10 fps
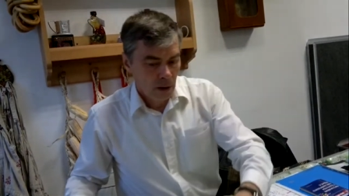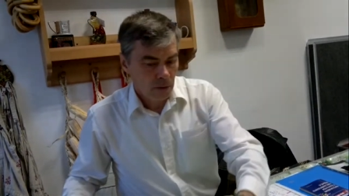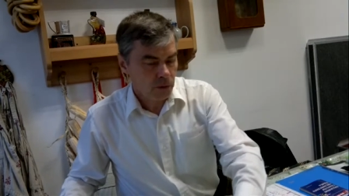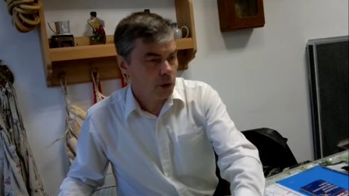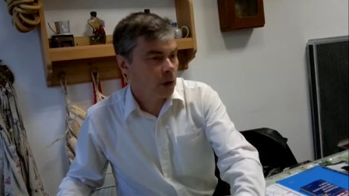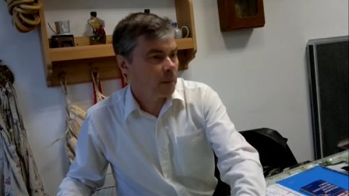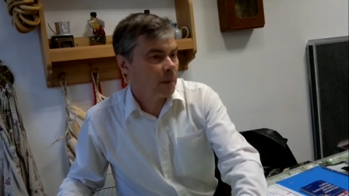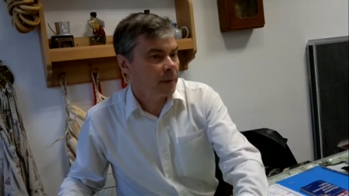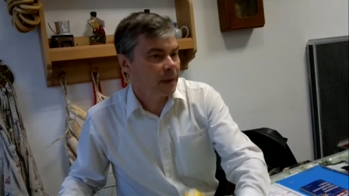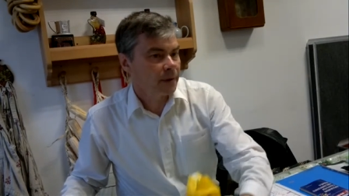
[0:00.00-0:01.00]
Второй
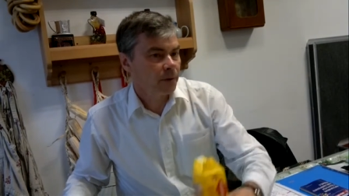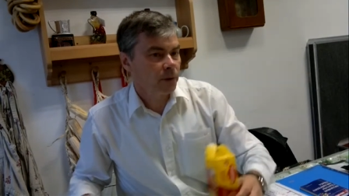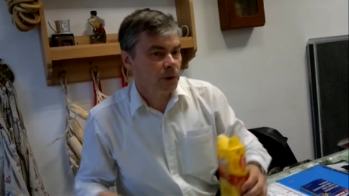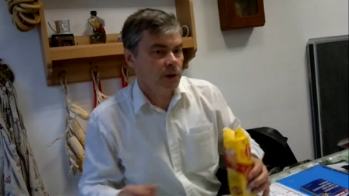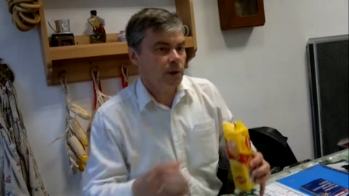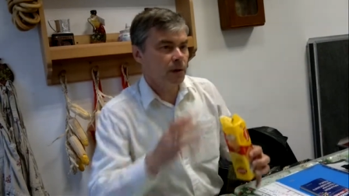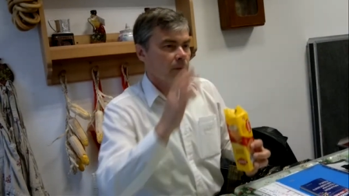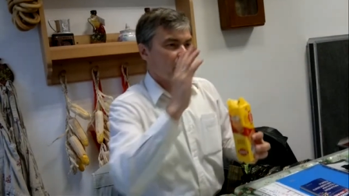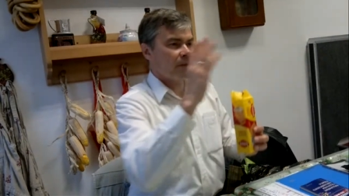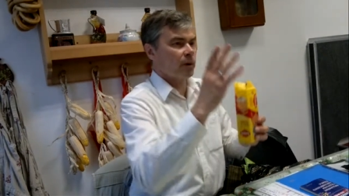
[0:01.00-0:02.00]
момент, вот если
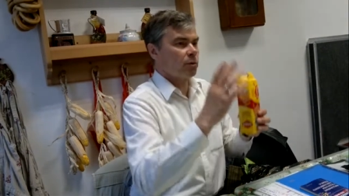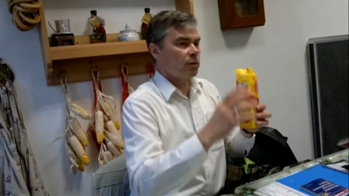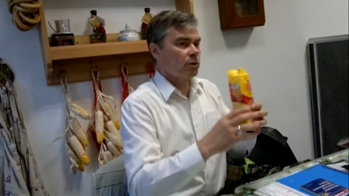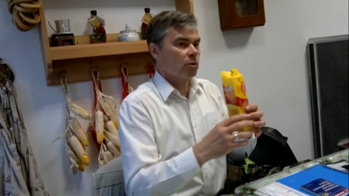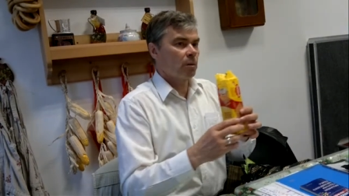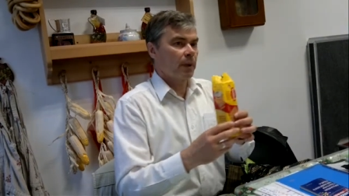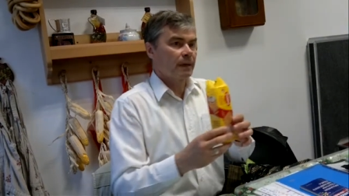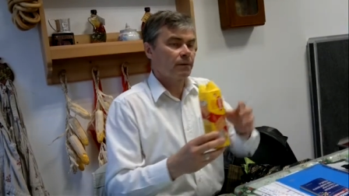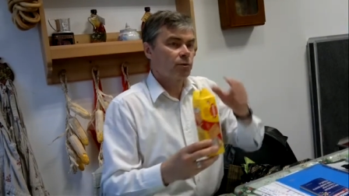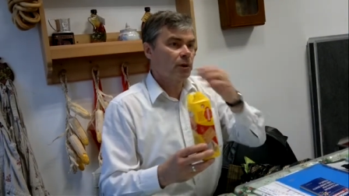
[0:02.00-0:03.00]
говорить про квантовую физику
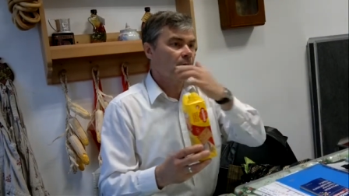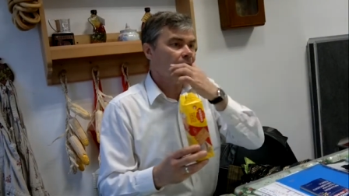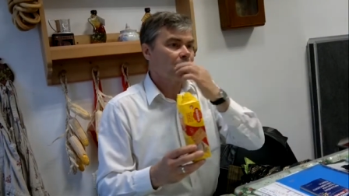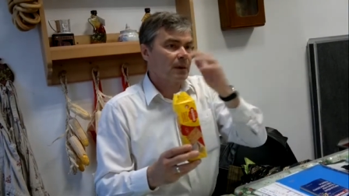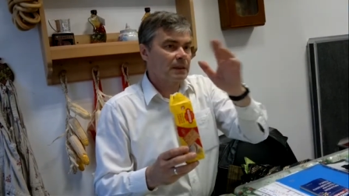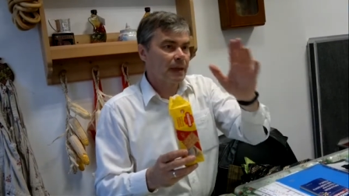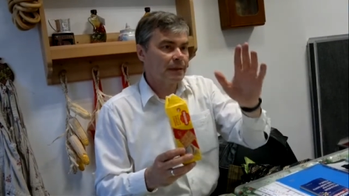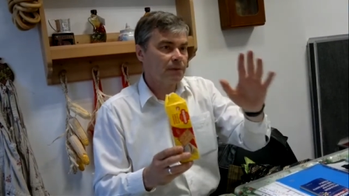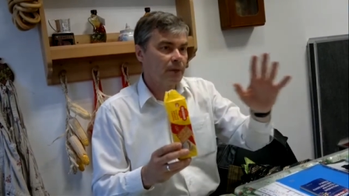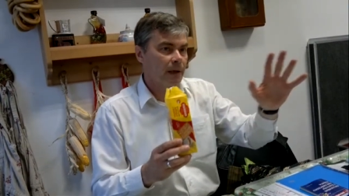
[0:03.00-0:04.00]
опять, все дело в
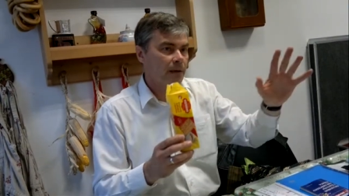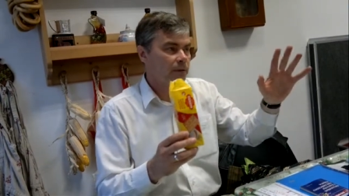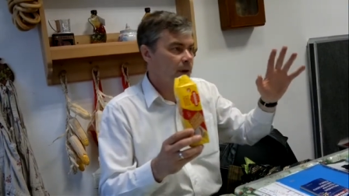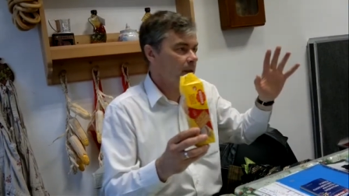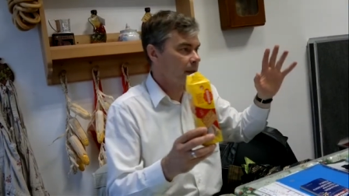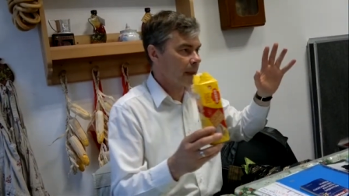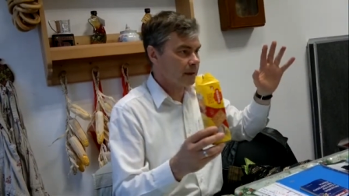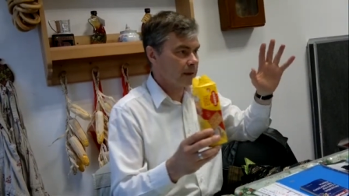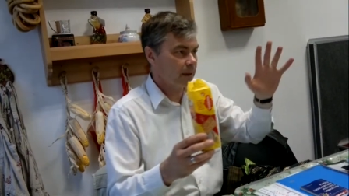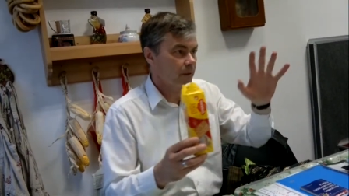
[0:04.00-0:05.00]
пространстве и в
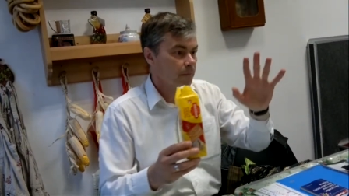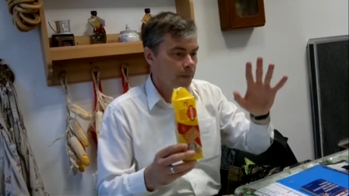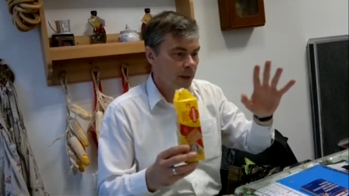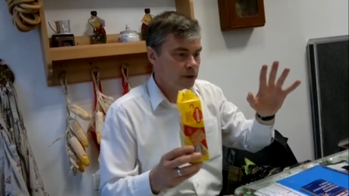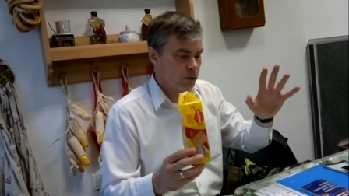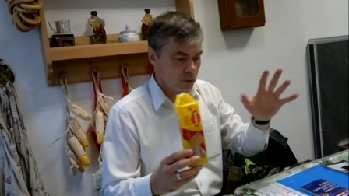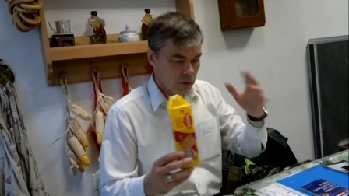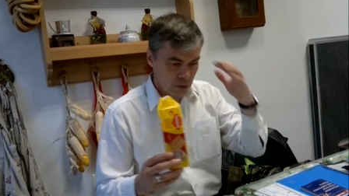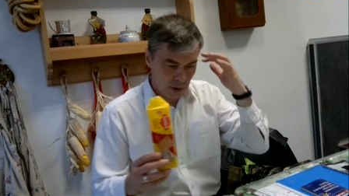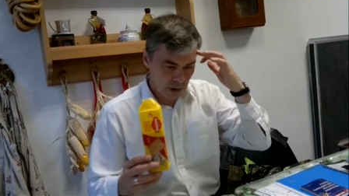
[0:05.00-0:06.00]
ориентации. Значит, он
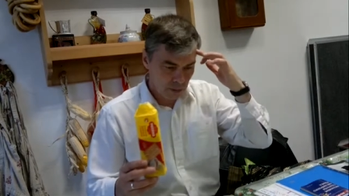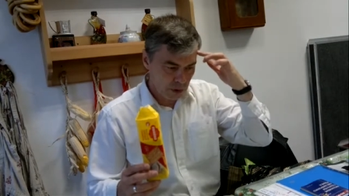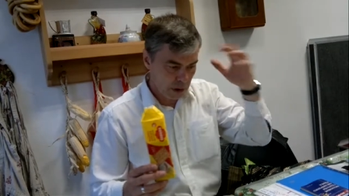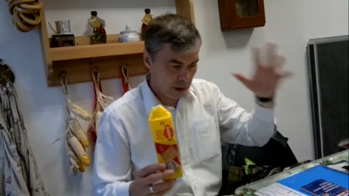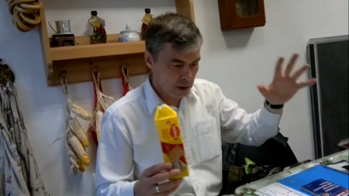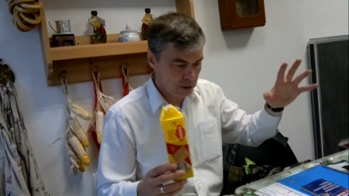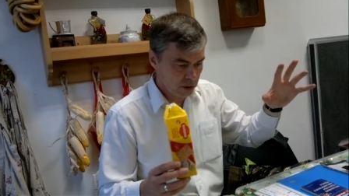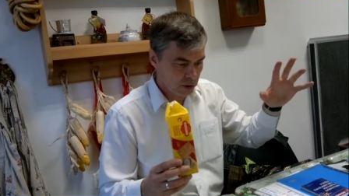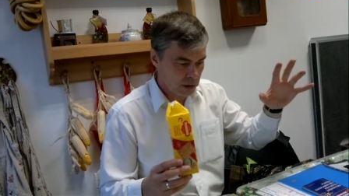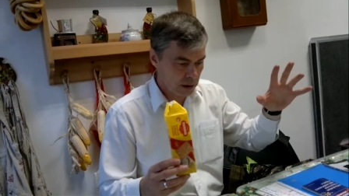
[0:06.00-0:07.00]
тоже, ребенок,
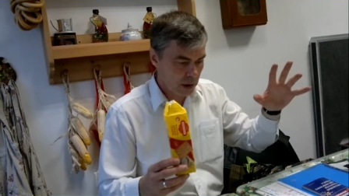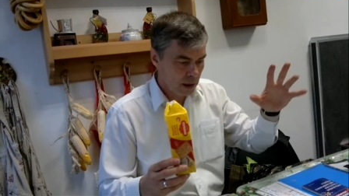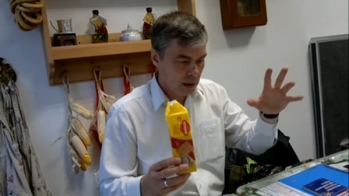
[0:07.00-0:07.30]
ориентируется.